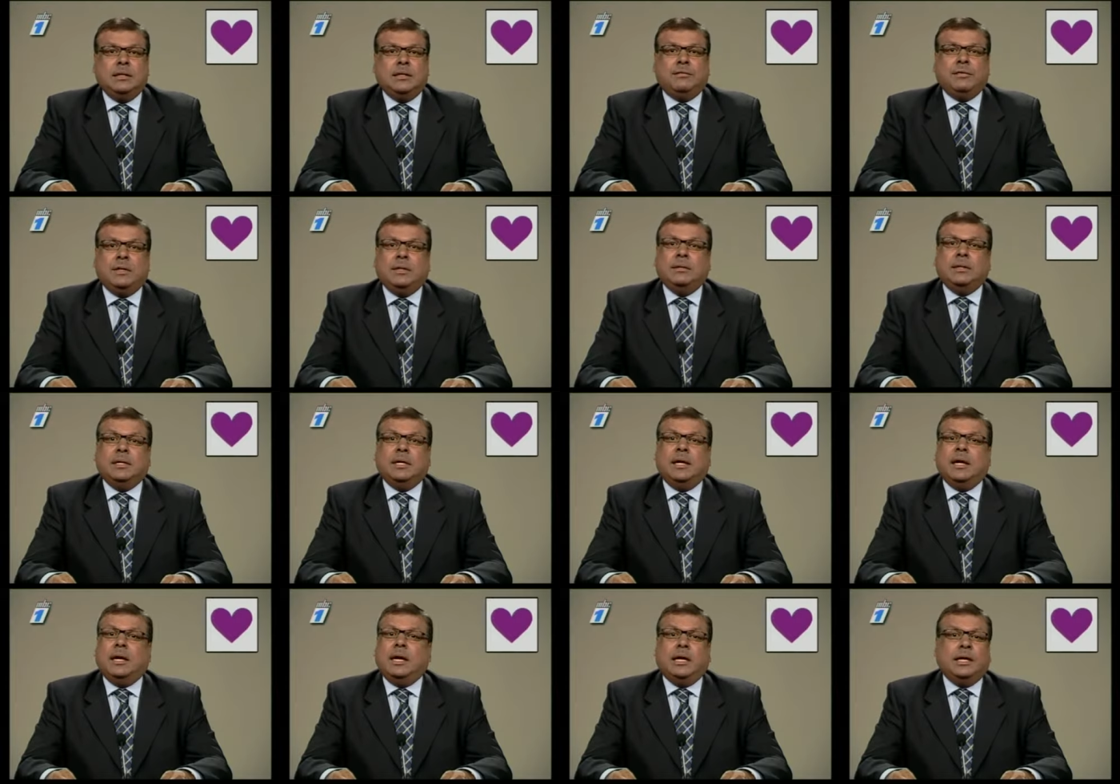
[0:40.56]
Il finit
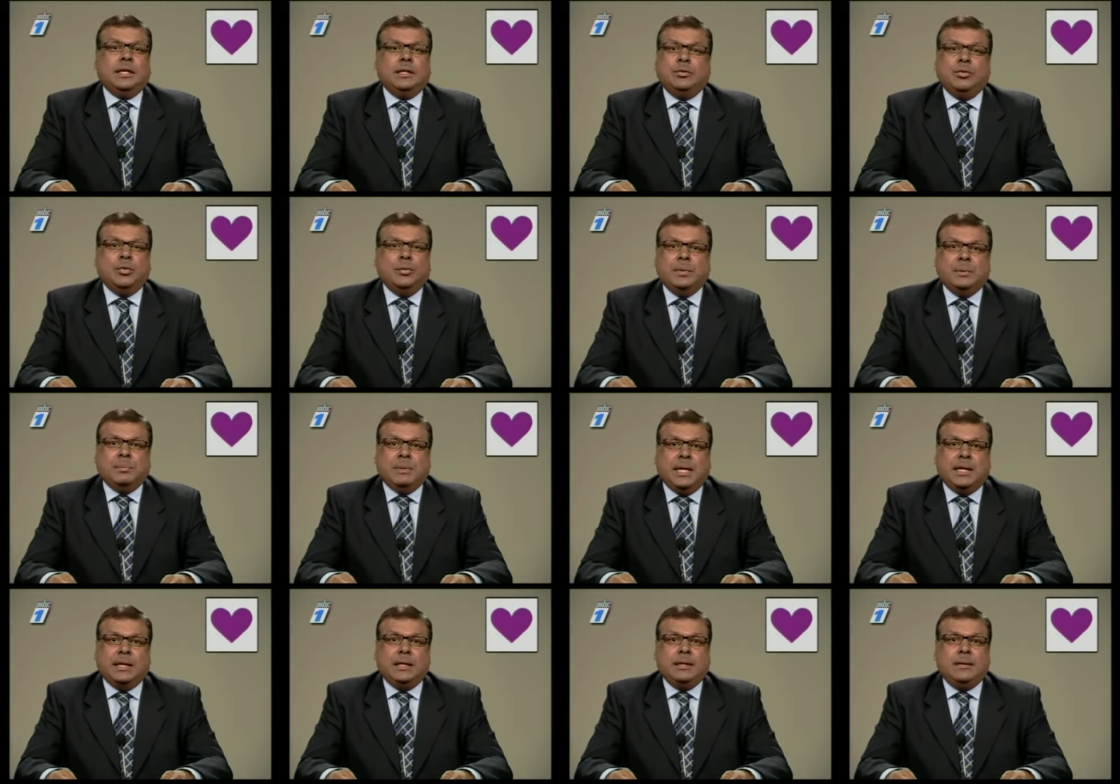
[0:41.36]
arrête de dormir
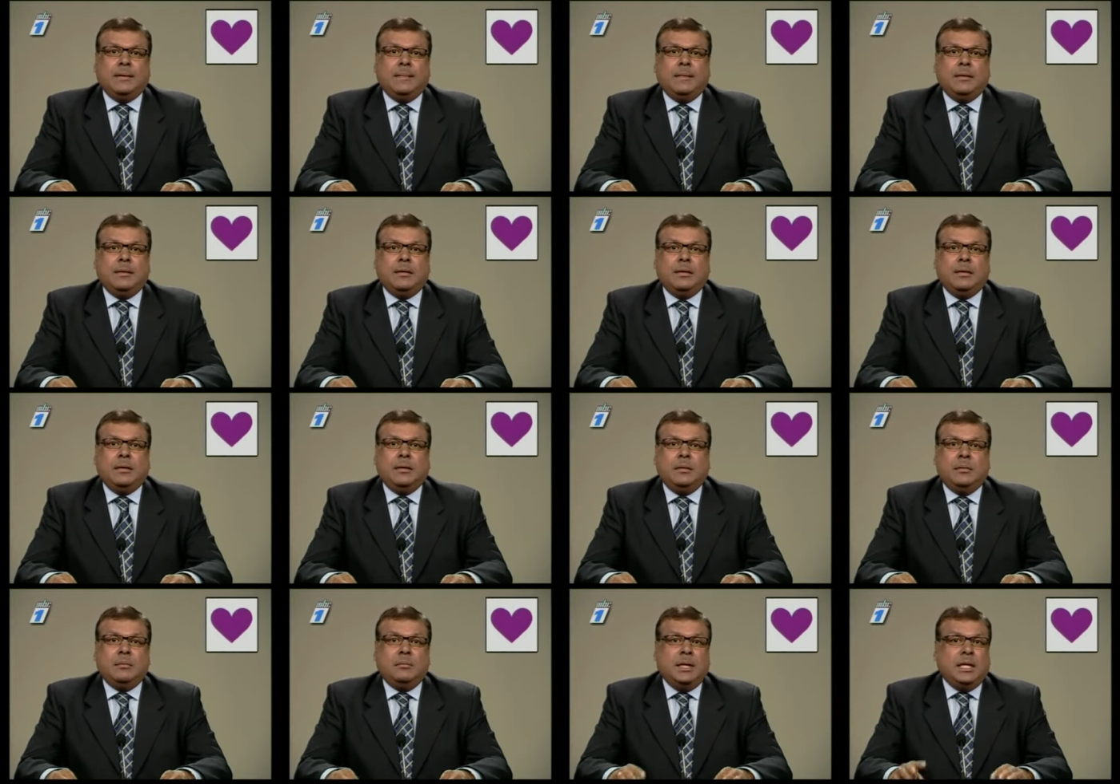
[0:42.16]
bien.
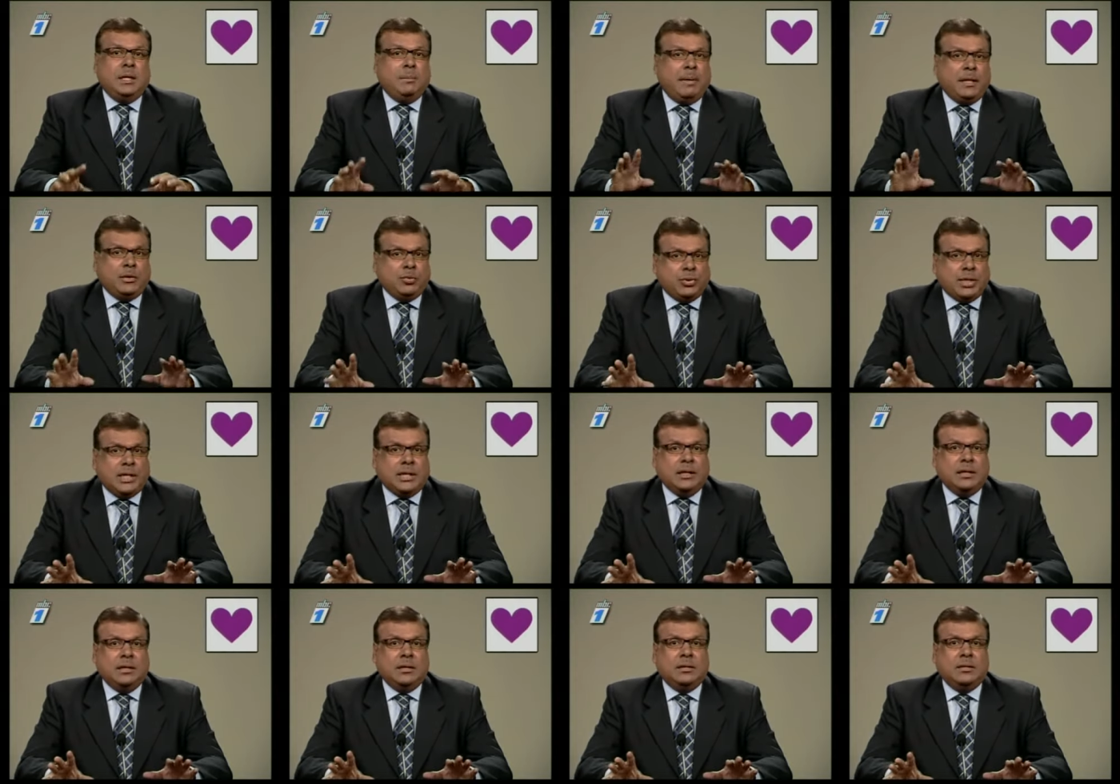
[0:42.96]
Mais il n'est pas tout
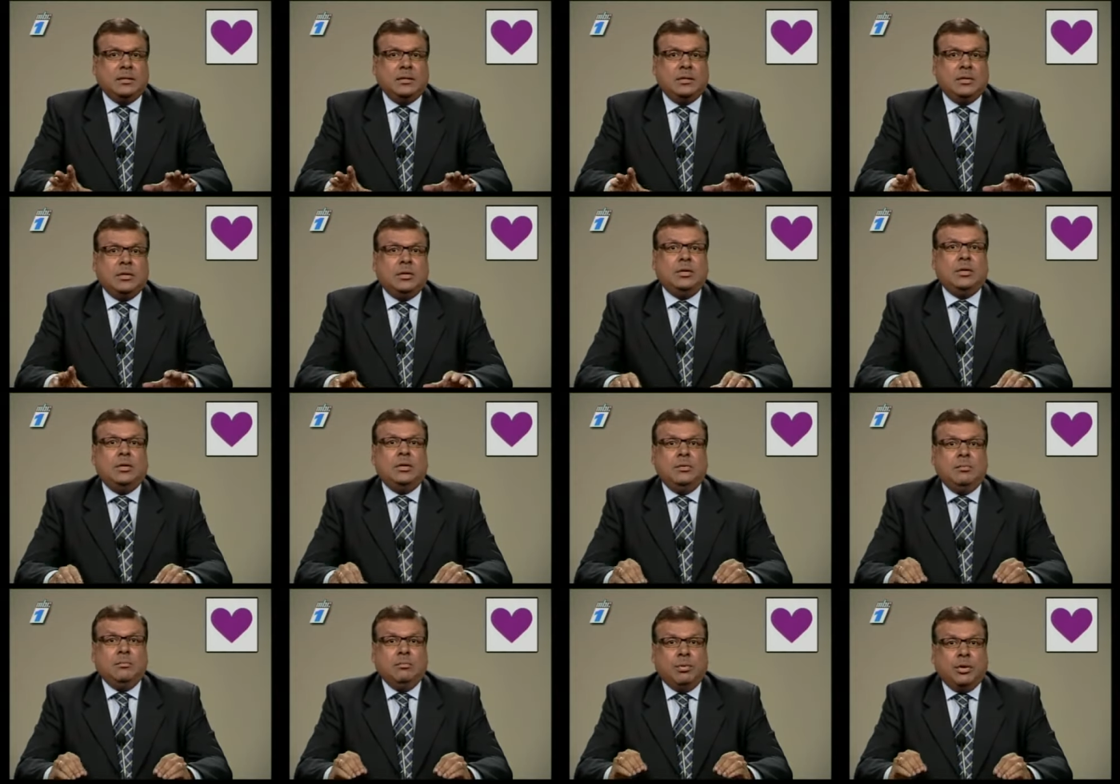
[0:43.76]
seul.
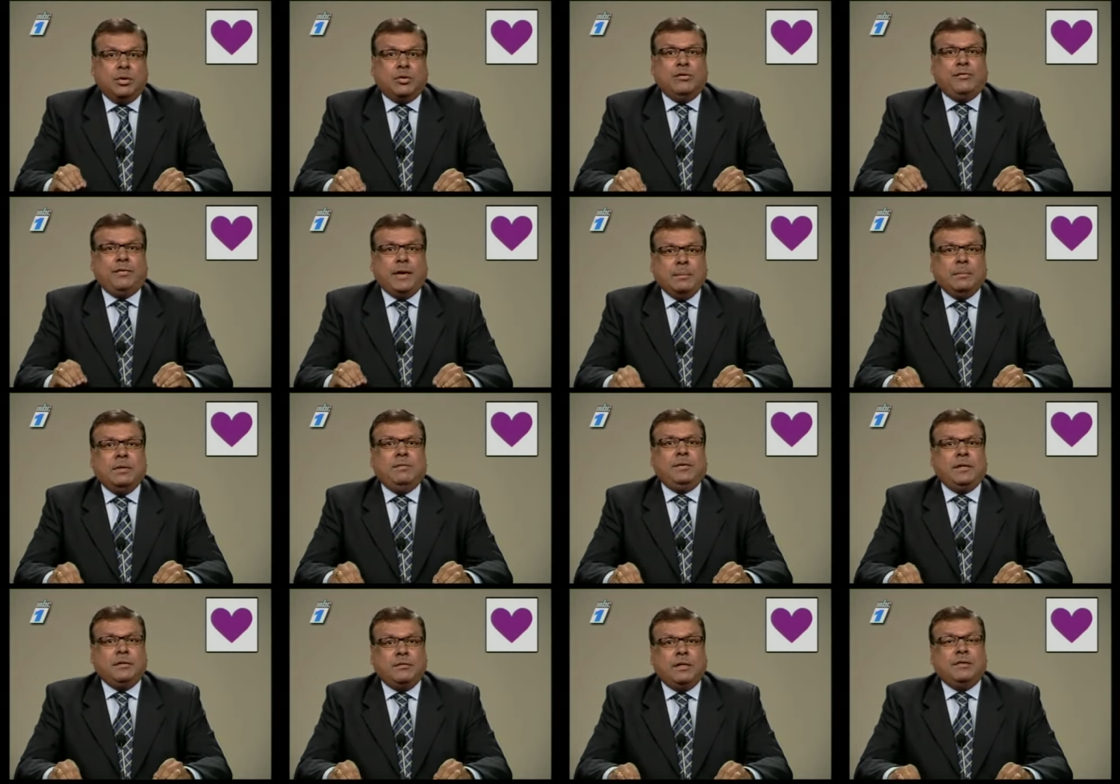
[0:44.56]
Beaucoup de
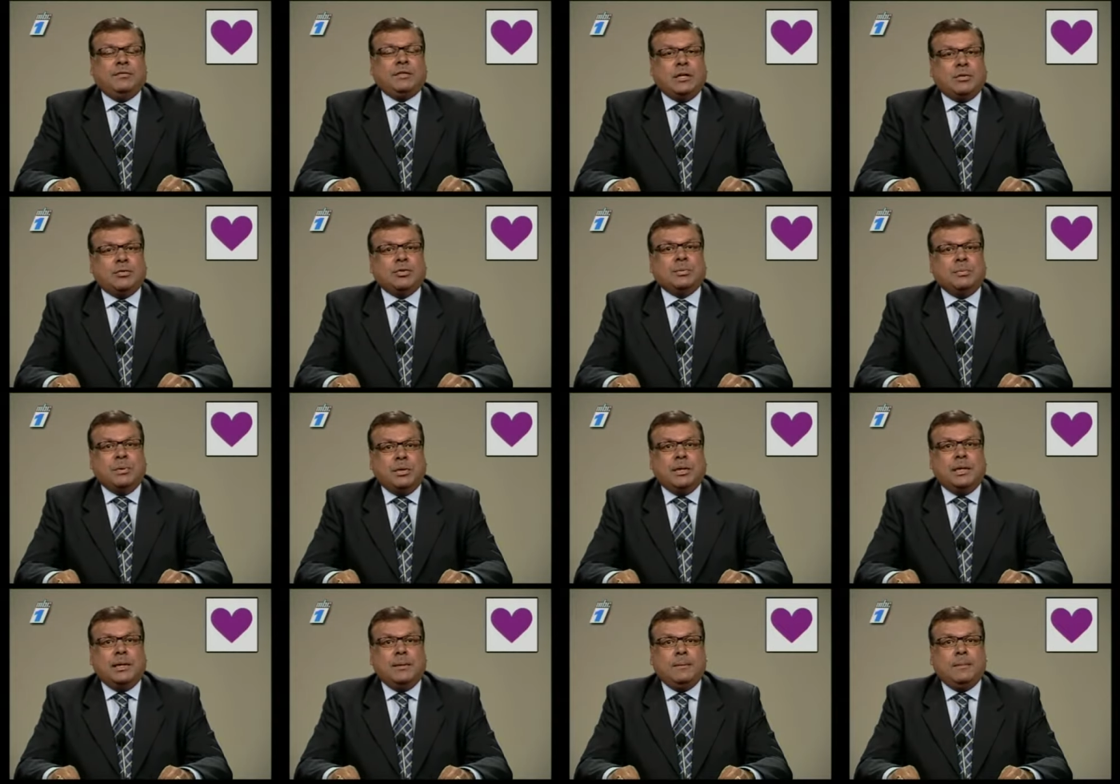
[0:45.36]
familles finissent vivre sa
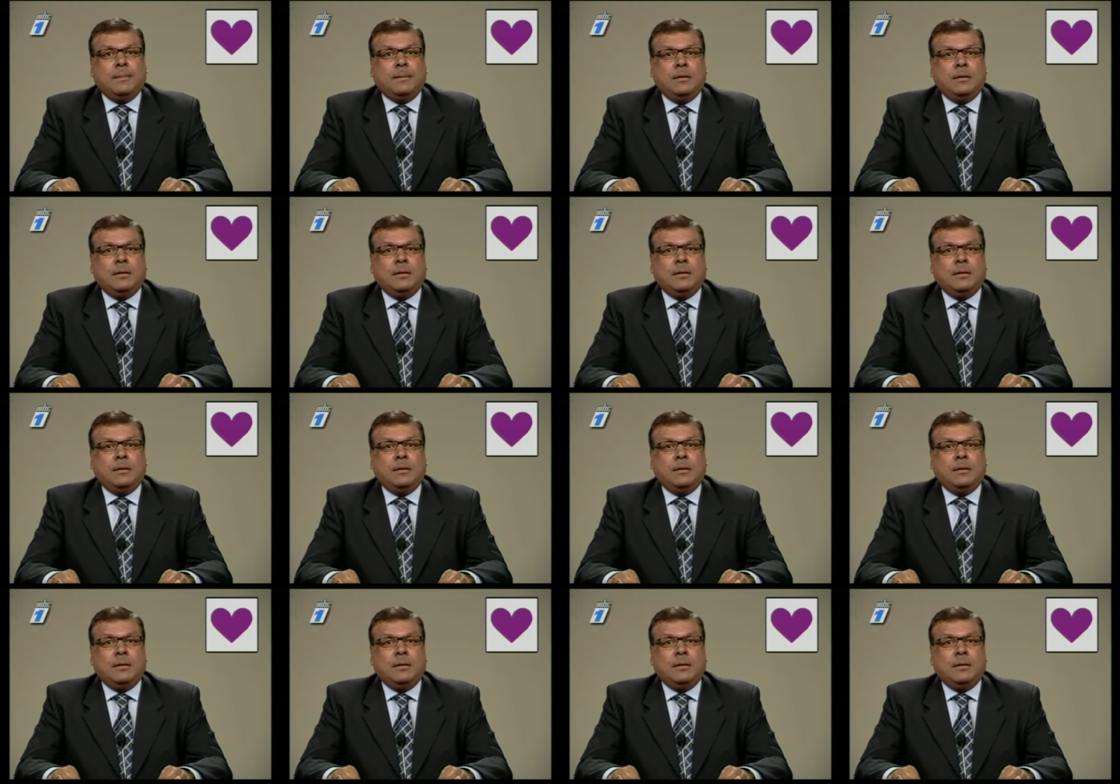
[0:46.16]
là.